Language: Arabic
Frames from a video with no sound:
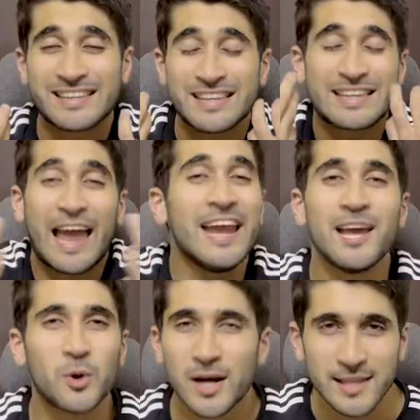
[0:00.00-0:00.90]

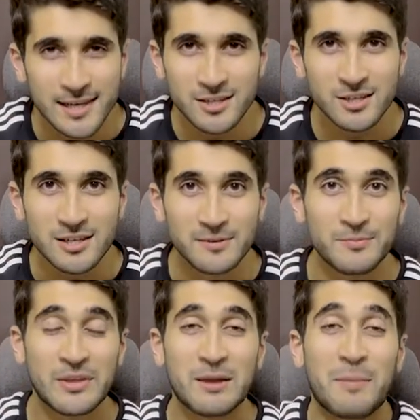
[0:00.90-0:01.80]
تتخيلوا هذا الاشي
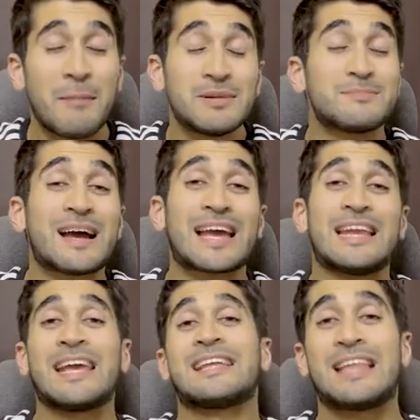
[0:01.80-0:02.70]
محمد ما كان
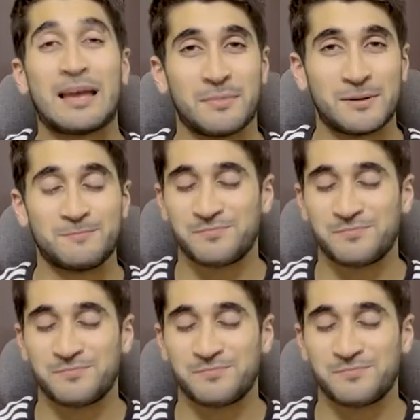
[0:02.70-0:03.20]
هيك دائما